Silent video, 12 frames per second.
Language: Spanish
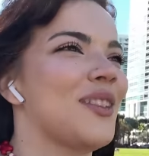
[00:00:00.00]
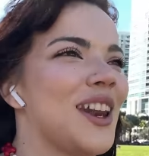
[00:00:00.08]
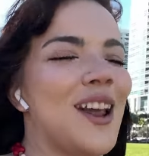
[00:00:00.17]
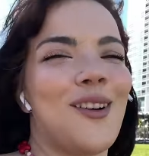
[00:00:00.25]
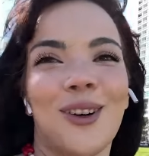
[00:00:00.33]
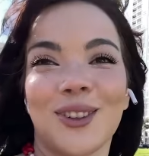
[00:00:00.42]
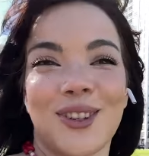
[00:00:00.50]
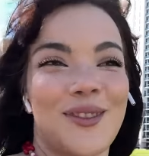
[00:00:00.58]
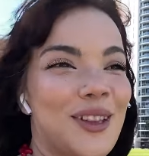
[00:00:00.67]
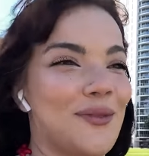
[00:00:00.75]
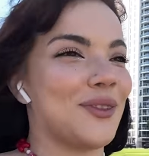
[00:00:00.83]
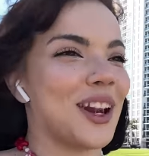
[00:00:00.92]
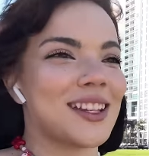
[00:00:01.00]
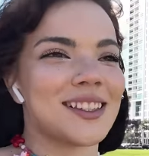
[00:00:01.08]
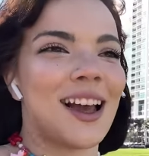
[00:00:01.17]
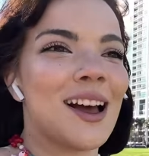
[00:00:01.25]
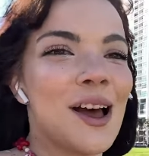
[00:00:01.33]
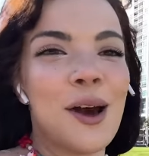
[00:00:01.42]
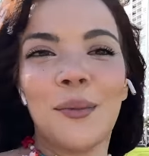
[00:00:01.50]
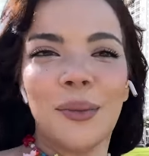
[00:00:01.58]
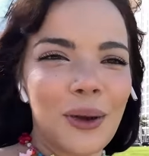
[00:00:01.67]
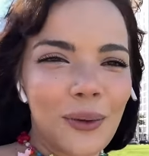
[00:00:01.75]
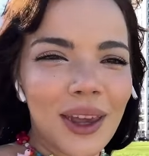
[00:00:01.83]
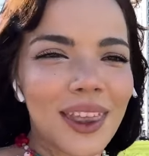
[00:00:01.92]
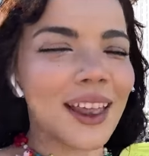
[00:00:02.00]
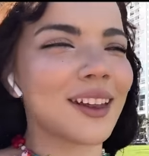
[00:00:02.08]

mi negocio, mi empresa, mi vida